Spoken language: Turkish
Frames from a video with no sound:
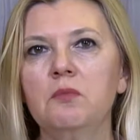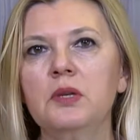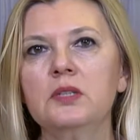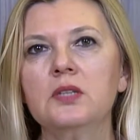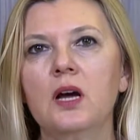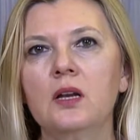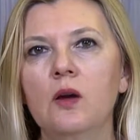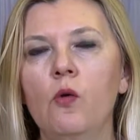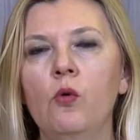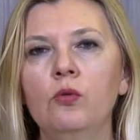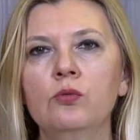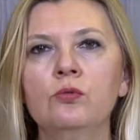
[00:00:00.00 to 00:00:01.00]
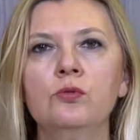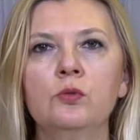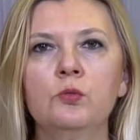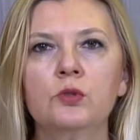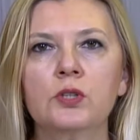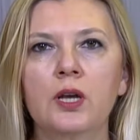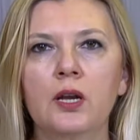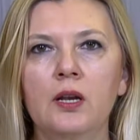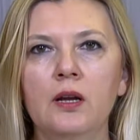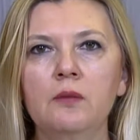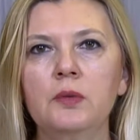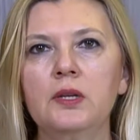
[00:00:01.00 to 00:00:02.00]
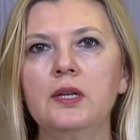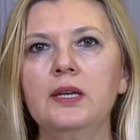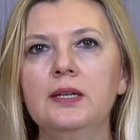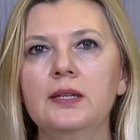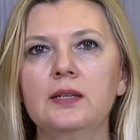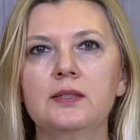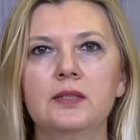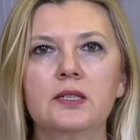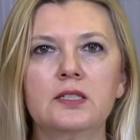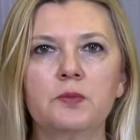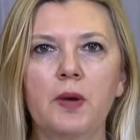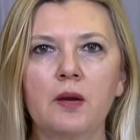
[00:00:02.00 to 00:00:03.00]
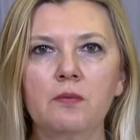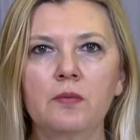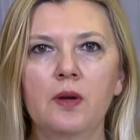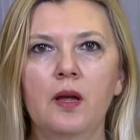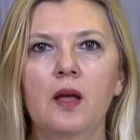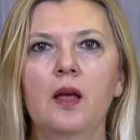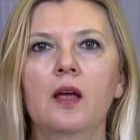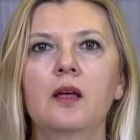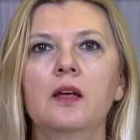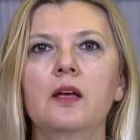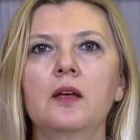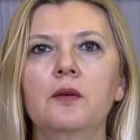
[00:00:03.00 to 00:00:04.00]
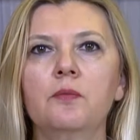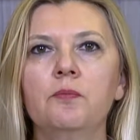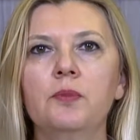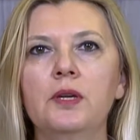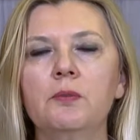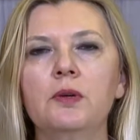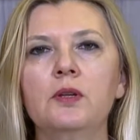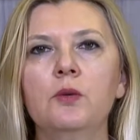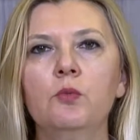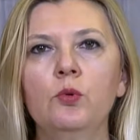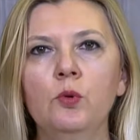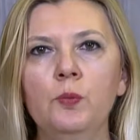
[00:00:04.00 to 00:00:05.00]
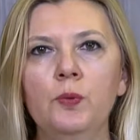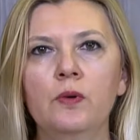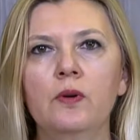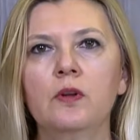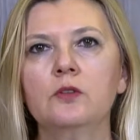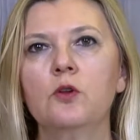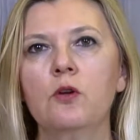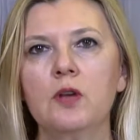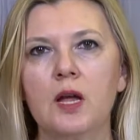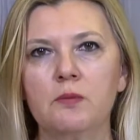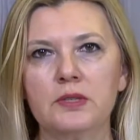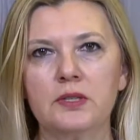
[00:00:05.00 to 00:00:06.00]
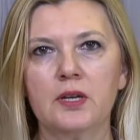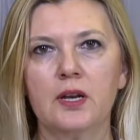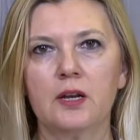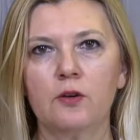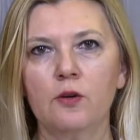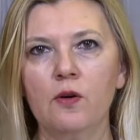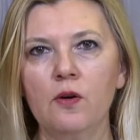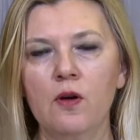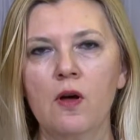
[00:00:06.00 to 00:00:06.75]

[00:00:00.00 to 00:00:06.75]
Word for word: bir tane olgun yumurta ile bir iyi kalitede sperm e, birbirini bulup döllenmesi gerekiyor.